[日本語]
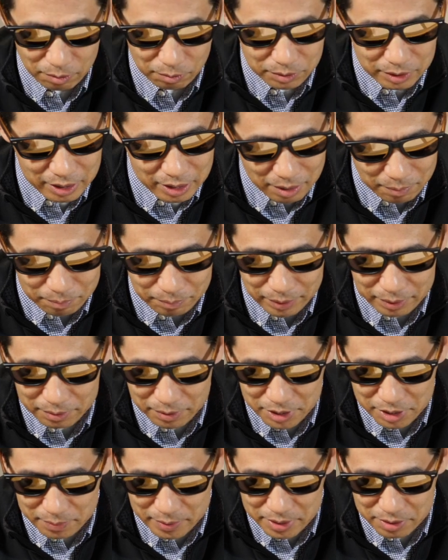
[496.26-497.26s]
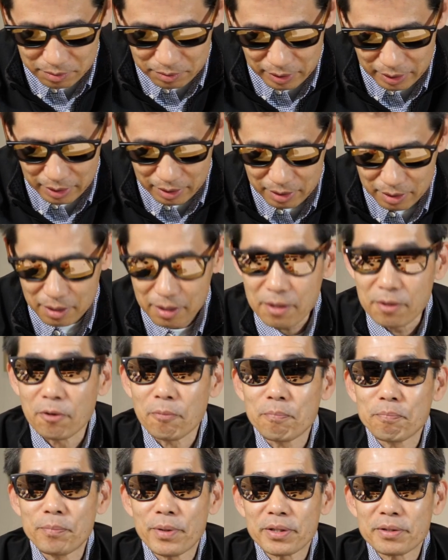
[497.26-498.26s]
お値段びっくりします。これ
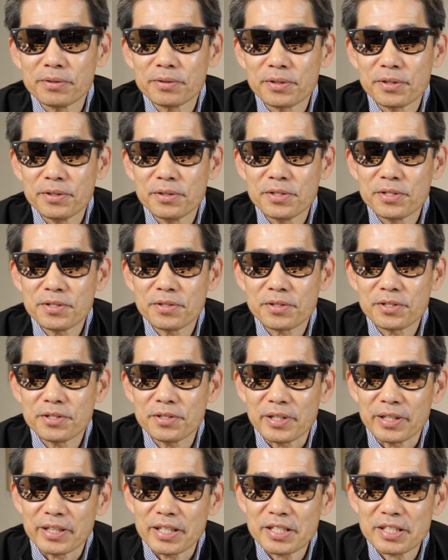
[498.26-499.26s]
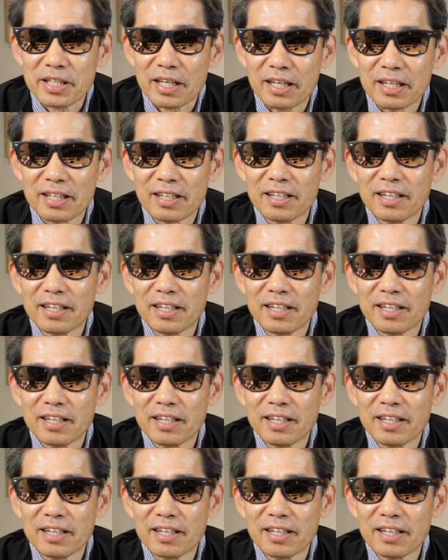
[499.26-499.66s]
699円でした。